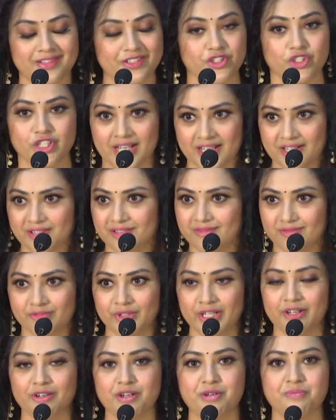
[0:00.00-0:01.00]
சியான்
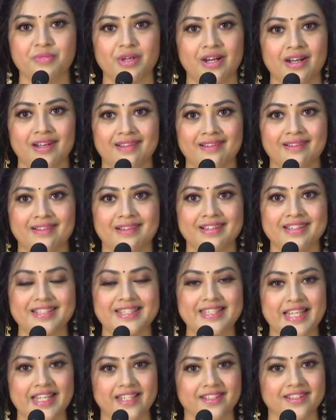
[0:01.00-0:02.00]
விக்ரம்
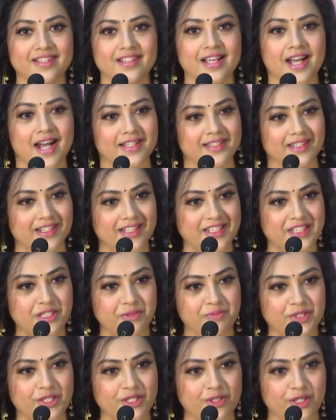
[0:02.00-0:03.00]
சேர்ந்து
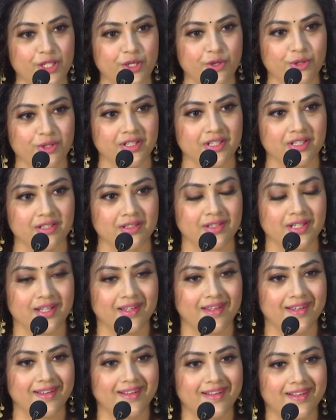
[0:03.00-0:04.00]
காதலிசம் சொல்லி ஒரு
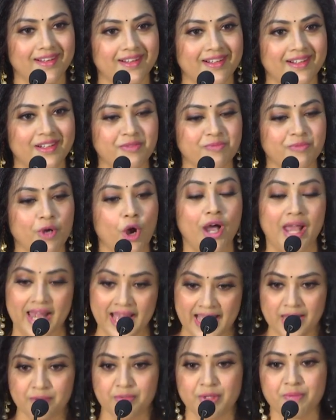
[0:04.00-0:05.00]

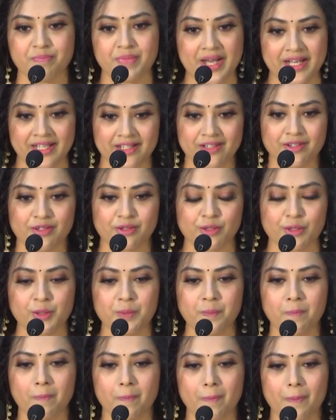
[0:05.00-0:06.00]
ஆல்பம்
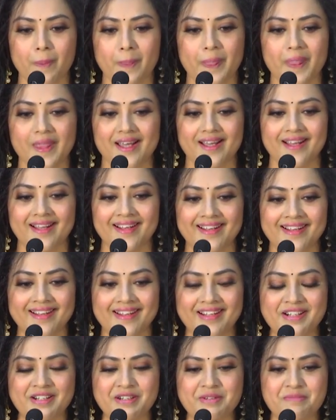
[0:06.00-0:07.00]
பண்ணியிருந்தோம்
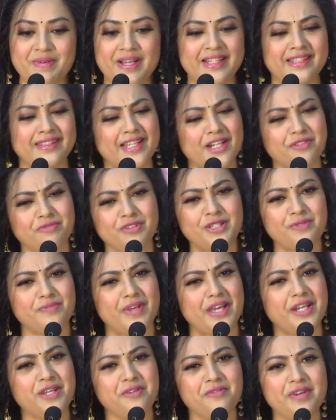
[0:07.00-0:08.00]
பட் தட் வாஸ்
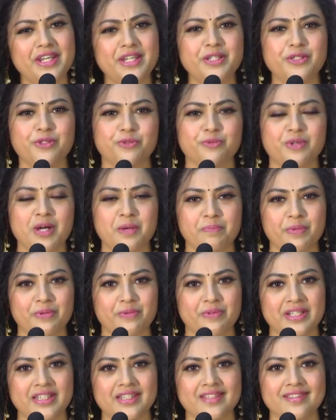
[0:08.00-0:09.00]
வெரி வெரி நியூ அப்போ
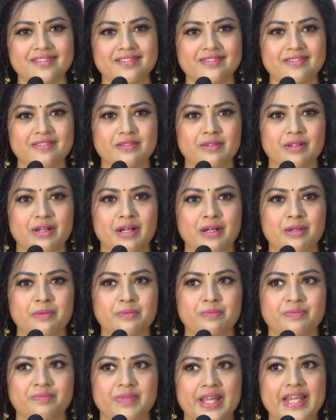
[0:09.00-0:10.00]
வந்து
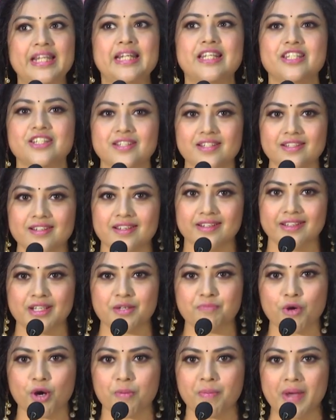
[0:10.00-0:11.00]
இங்கிலீஷில் நிறைய
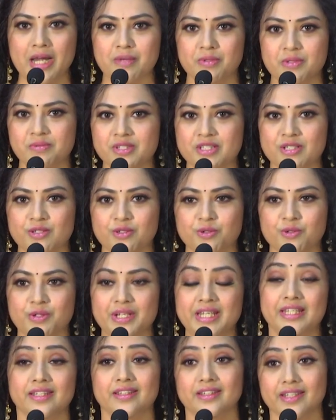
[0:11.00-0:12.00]
பாப் ஆல்பம்ஸ் இருக்கும்
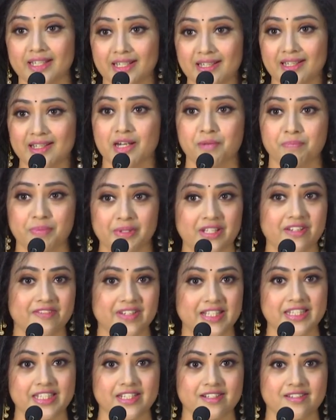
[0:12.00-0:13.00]
ஹிந்தியில் அப்போ
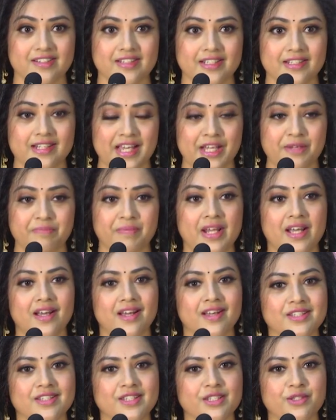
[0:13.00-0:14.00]
தான் வந்துட்டு இருந்த டைம்
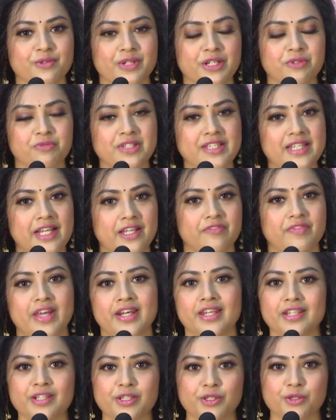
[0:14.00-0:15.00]
ஸோ இட் வாஸ் லைக்
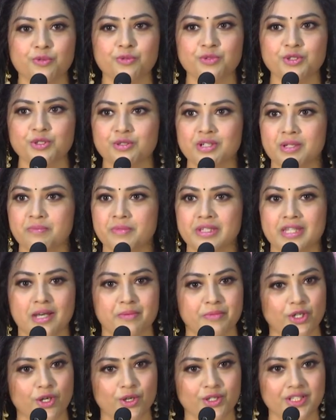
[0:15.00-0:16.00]
வெரி நியூ ஸோ நம்ம
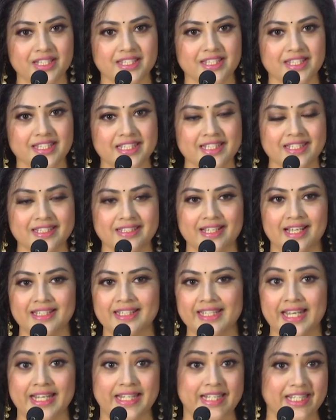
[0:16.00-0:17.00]
தமிழ் ஆடியன்ஸ்க்கு
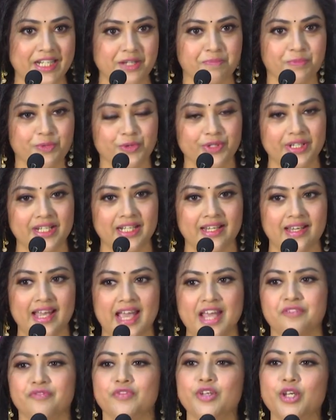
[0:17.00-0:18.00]
அது என்னன்னே புரியல
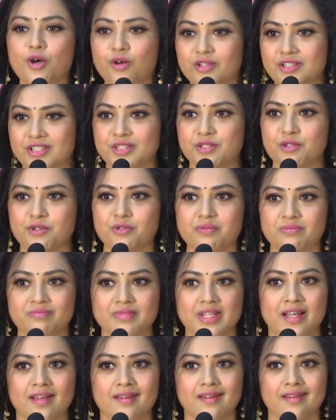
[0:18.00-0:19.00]
அண்ட் வி ஆல்சோ
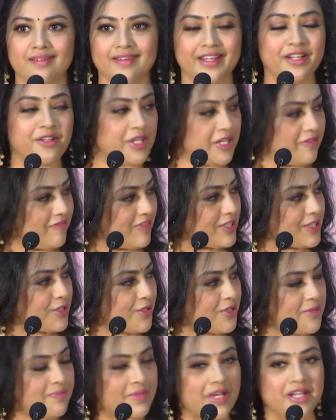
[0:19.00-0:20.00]
ஏன்னா இவங்க
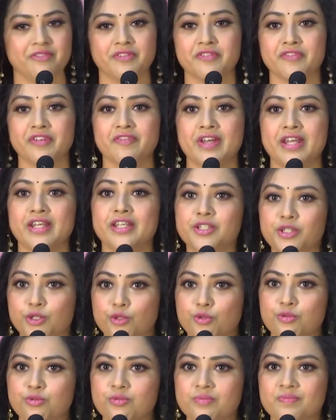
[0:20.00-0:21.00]
சொன்ன மாதிரி வி வெரி
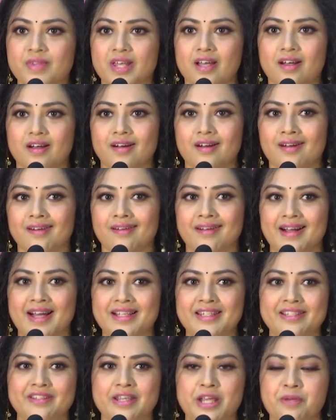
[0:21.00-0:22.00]
நியூ
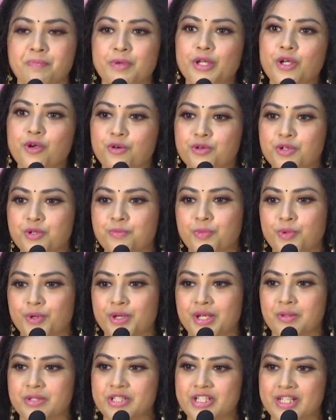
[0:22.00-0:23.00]
அது எப்படி கொண்டு
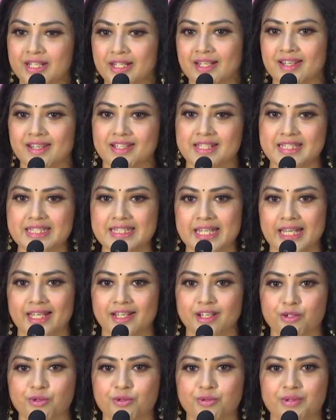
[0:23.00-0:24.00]
போய் ஜனங்க கிட்ட
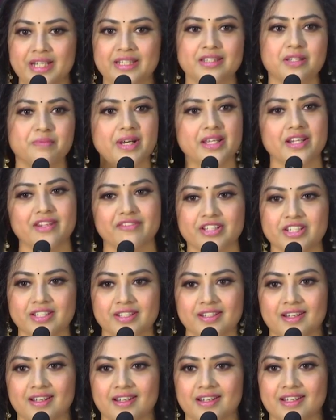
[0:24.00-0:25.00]
சேர்க்கணும் இந்த மாதிரி
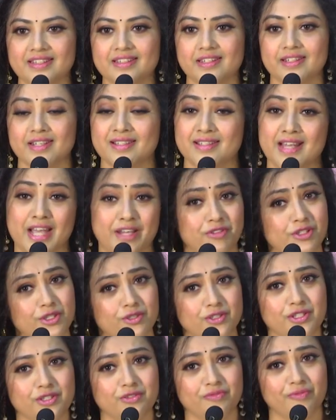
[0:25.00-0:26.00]
விஷயங்கள் எல்லாம் தெரியாது ஐ வாஸ்
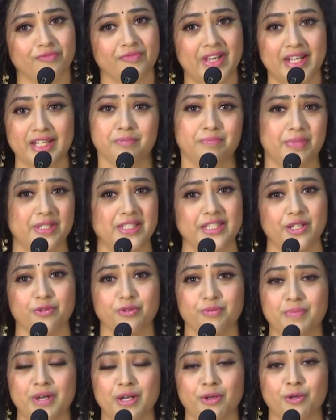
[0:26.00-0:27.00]
ஆல்சோ வெரி பிஸி
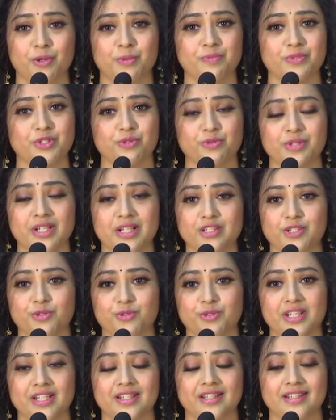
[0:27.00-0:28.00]
ஒரு பக்கம் ஷூட்டிங்
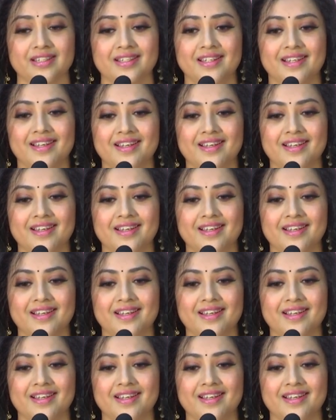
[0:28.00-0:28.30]
ஷூட்டிங்னு